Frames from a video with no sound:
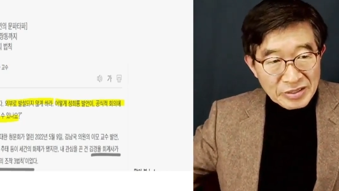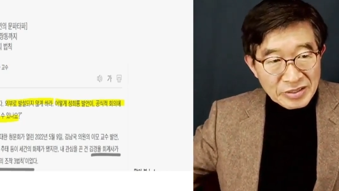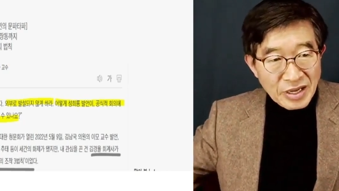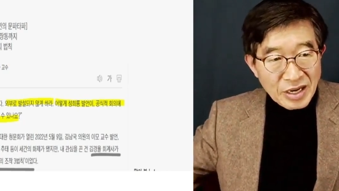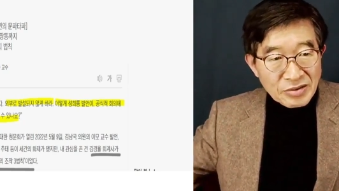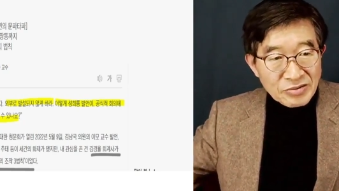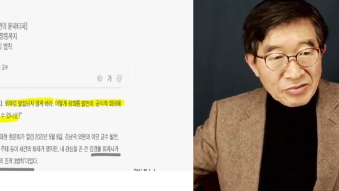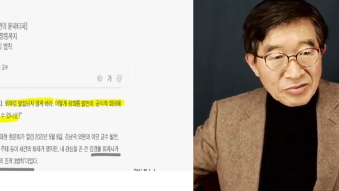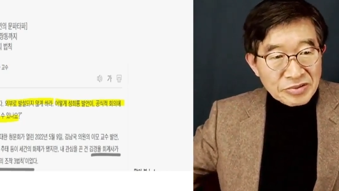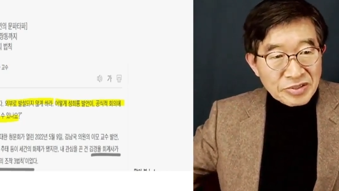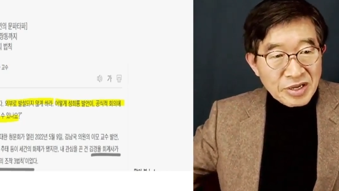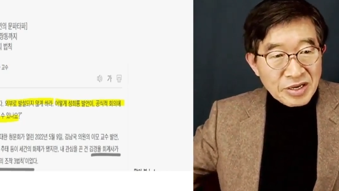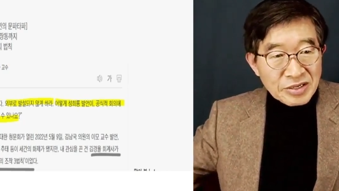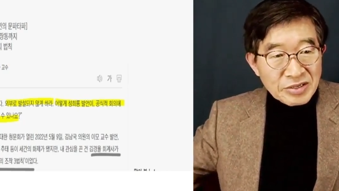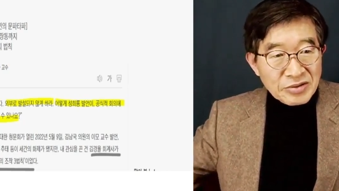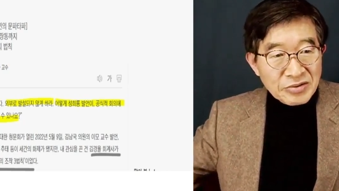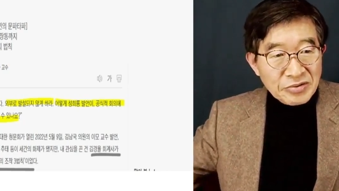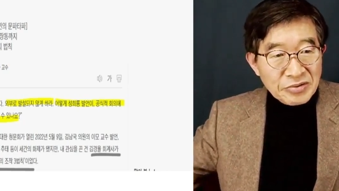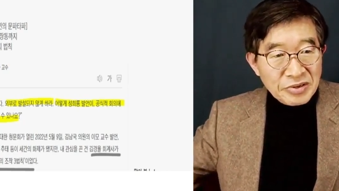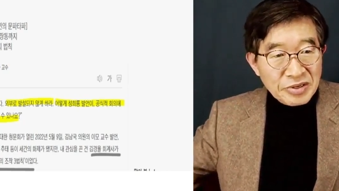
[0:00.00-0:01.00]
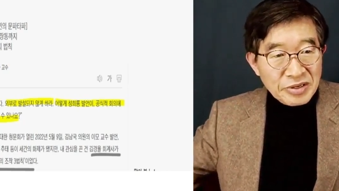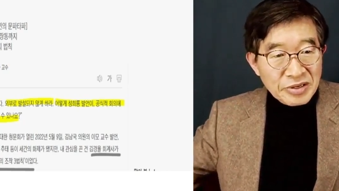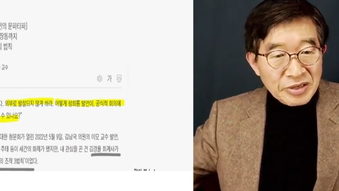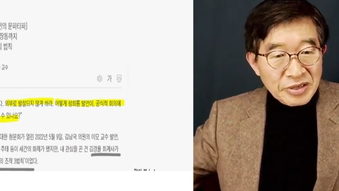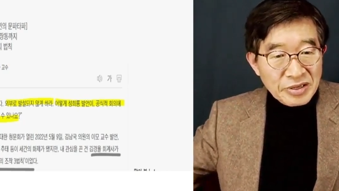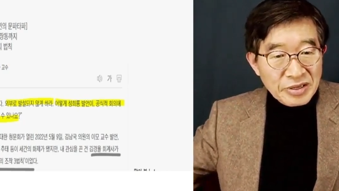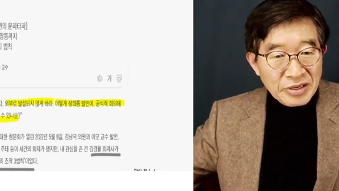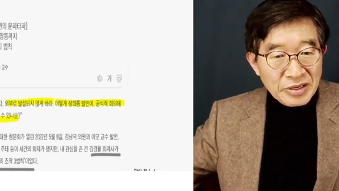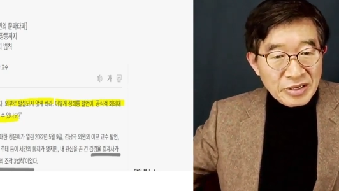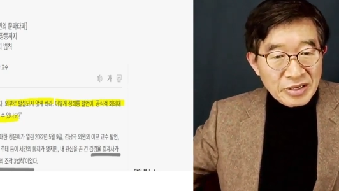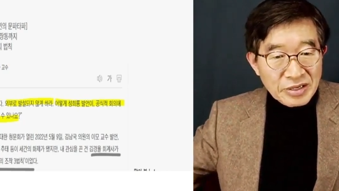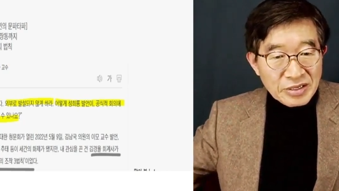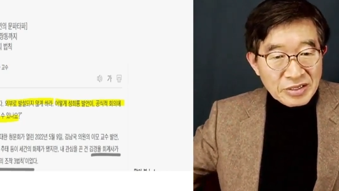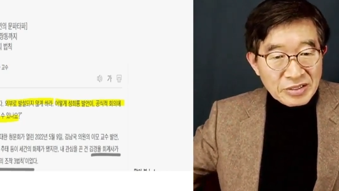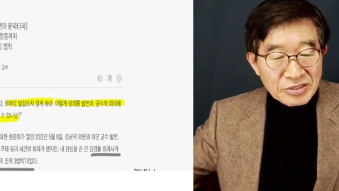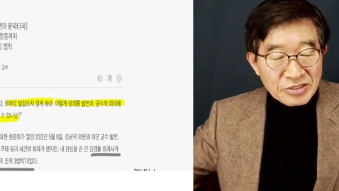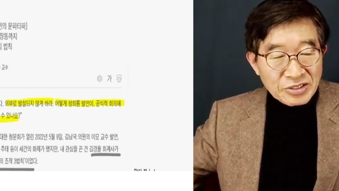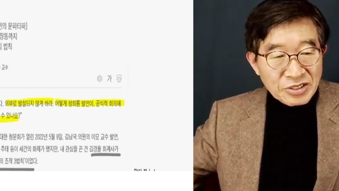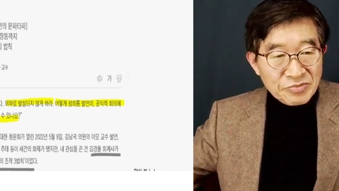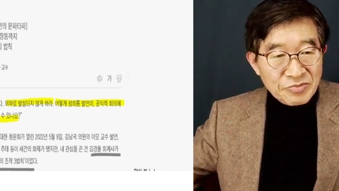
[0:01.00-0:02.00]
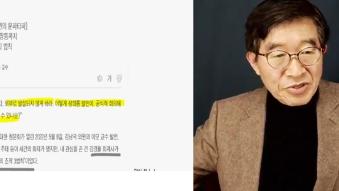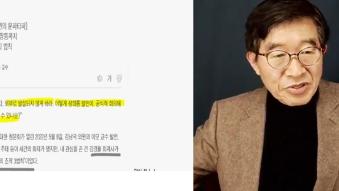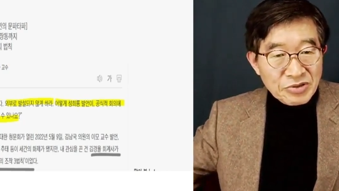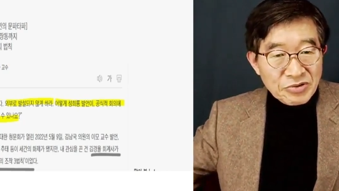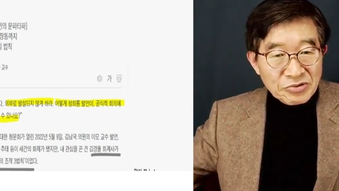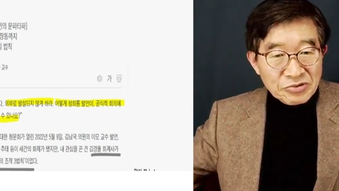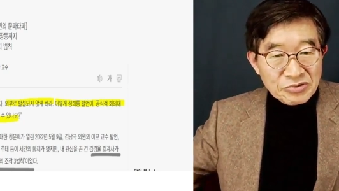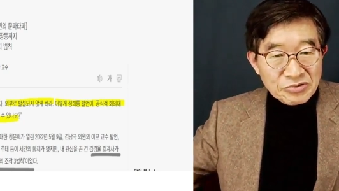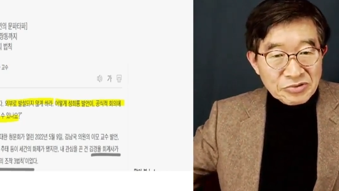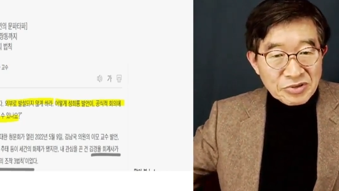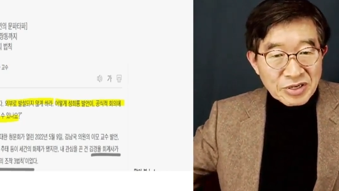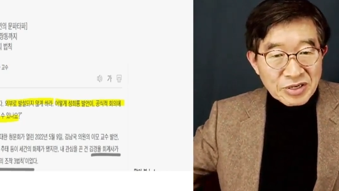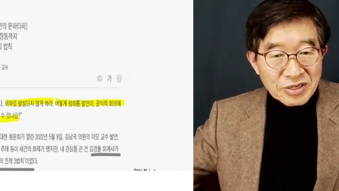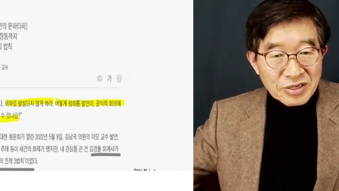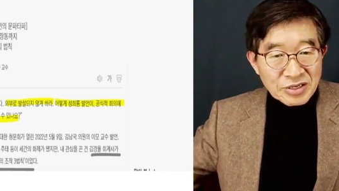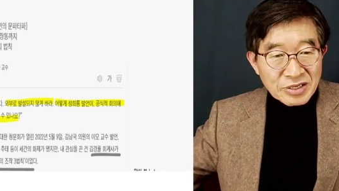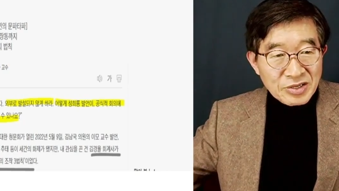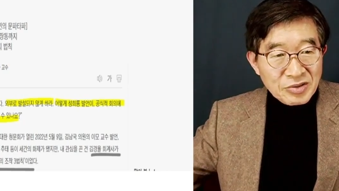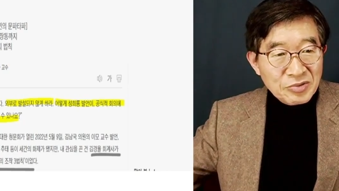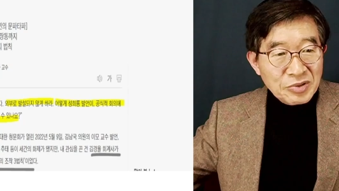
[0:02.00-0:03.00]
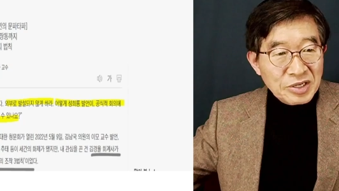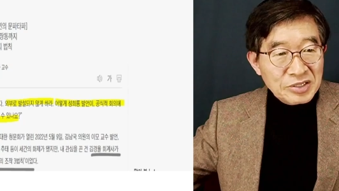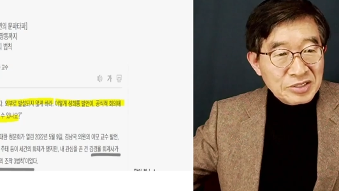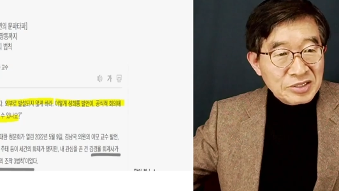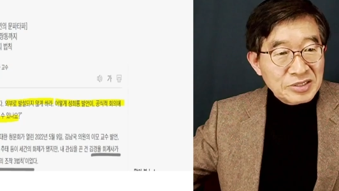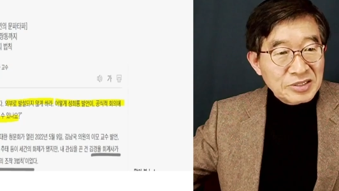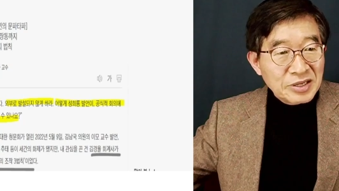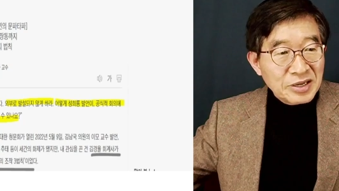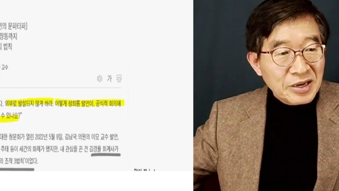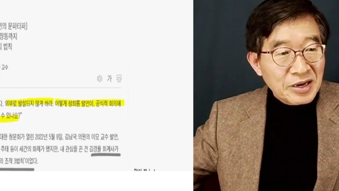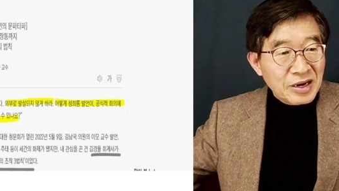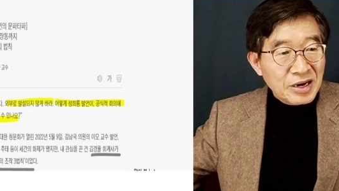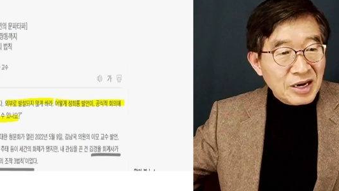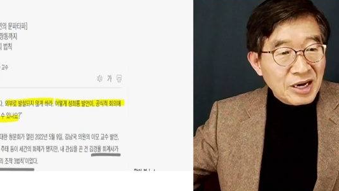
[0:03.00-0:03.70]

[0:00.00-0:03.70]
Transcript: 당국대학교의 서민 교수가 기고를 했는데